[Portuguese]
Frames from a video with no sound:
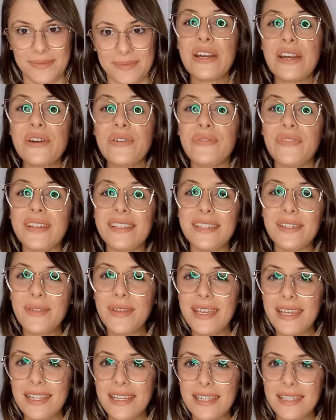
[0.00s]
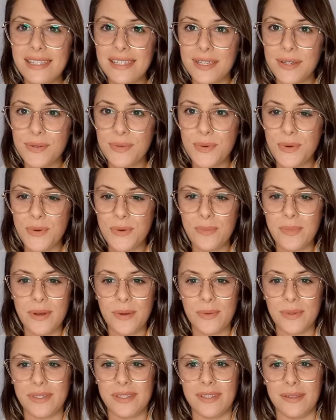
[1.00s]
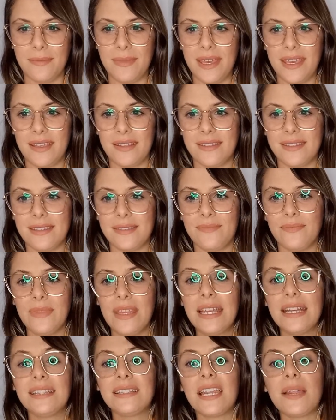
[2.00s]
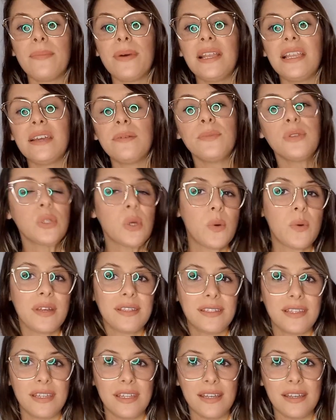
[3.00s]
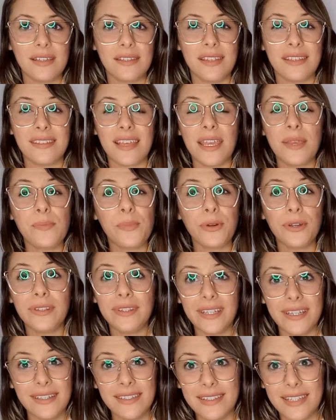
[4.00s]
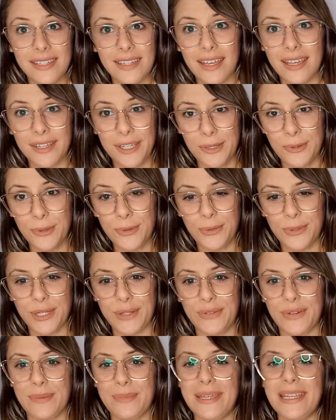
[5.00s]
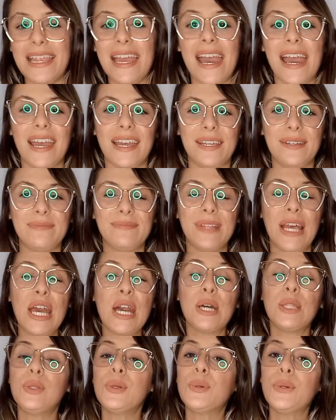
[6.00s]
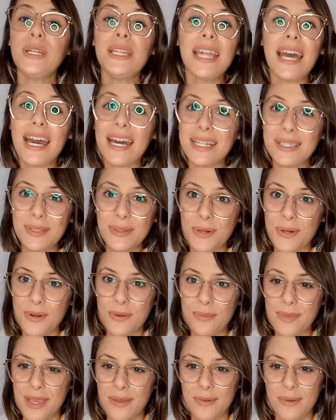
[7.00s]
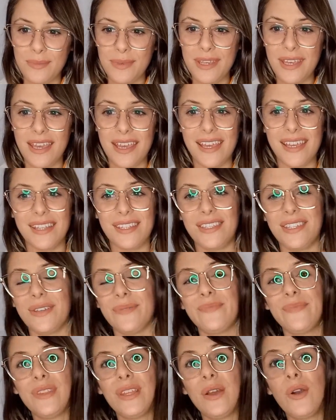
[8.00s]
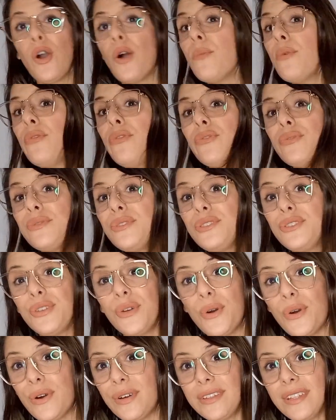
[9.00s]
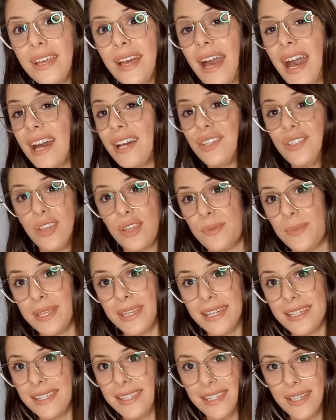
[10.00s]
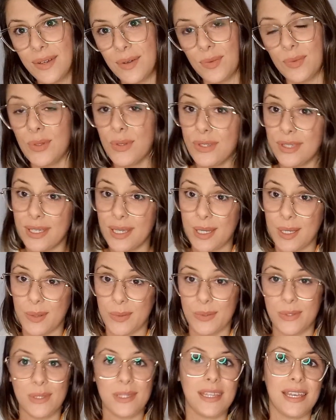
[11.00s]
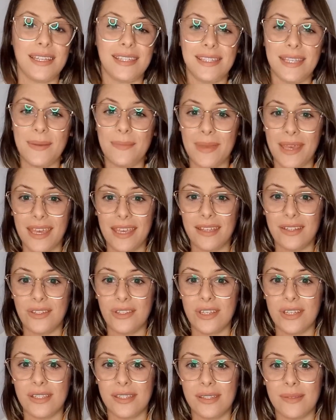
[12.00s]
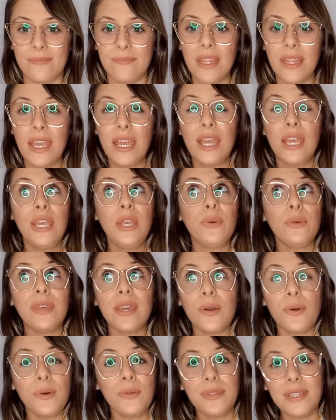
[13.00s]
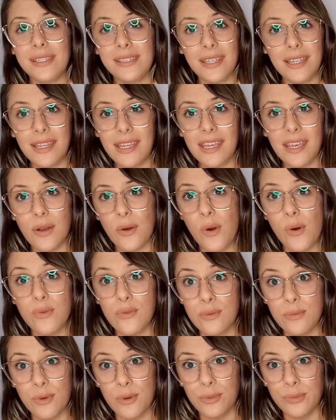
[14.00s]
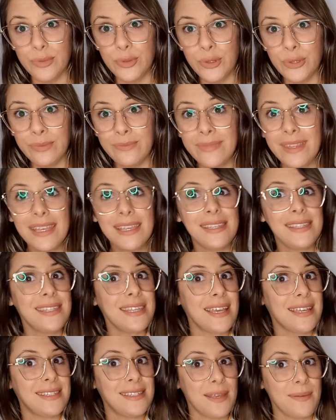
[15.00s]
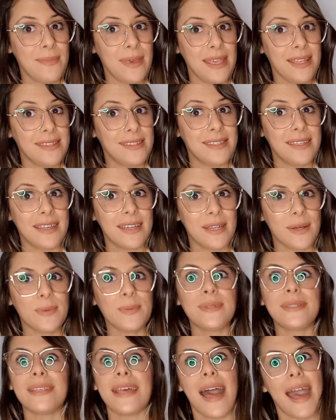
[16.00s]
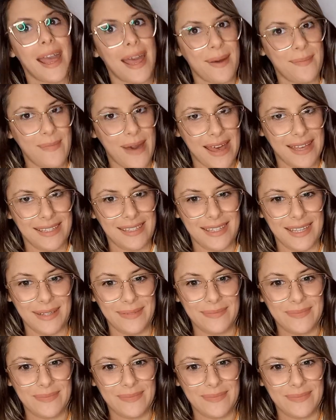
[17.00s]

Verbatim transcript: Fazendo a relação com o banco de sementes, trabalhamos com as crianças a importância da agricultura familiar, do cuidado com o meio ambiente, como funciona a germinação dos grãos e das sementes, e o que aconteceria com o mundo se as sementes e grãos acabassem.